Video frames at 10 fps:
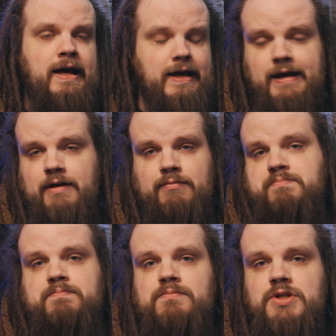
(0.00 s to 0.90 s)
И
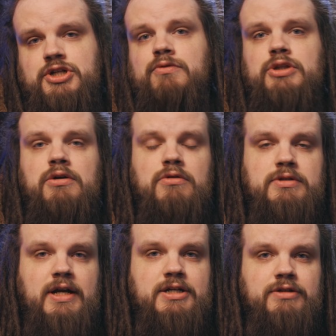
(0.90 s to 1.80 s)
ничего такого
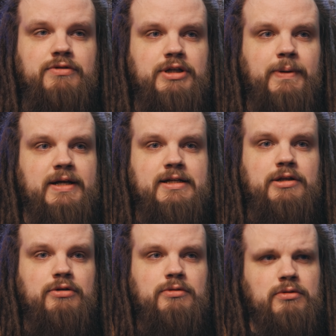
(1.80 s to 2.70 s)
страшного не
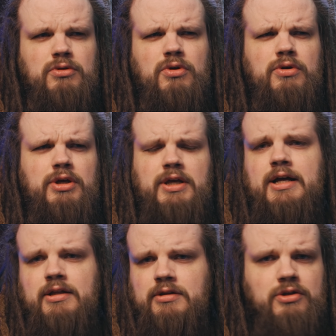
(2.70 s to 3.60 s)
произойдет. Но
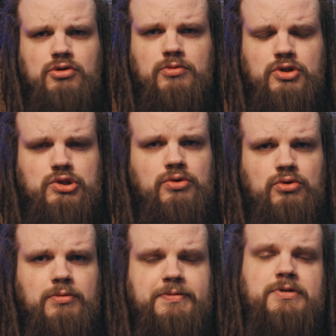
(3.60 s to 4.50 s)
я не думаю, что
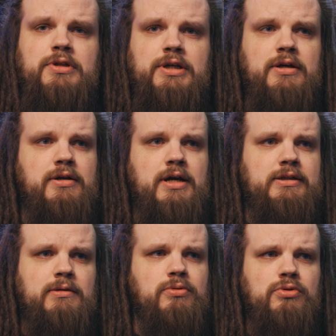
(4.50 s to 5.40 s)
YouTube все-таки
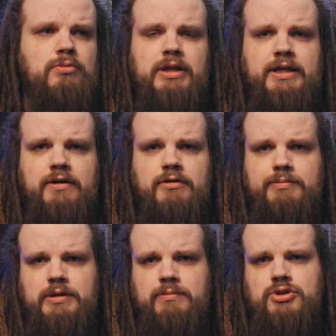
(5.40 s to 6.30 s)
как-то будут блокировать,
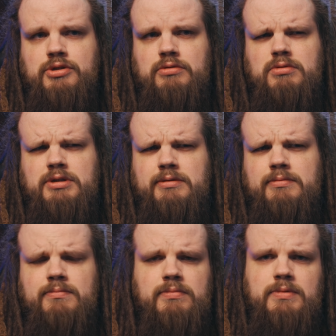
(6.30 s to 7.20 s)
потому что, ну, это
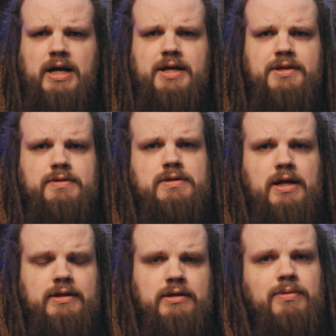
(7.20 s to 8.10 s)
крайне
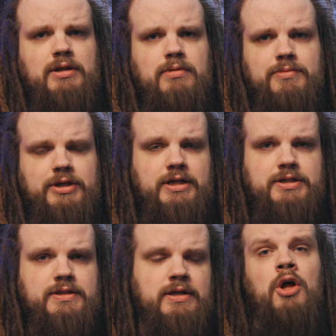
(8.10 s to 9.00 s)
странно было бы, мне кажется.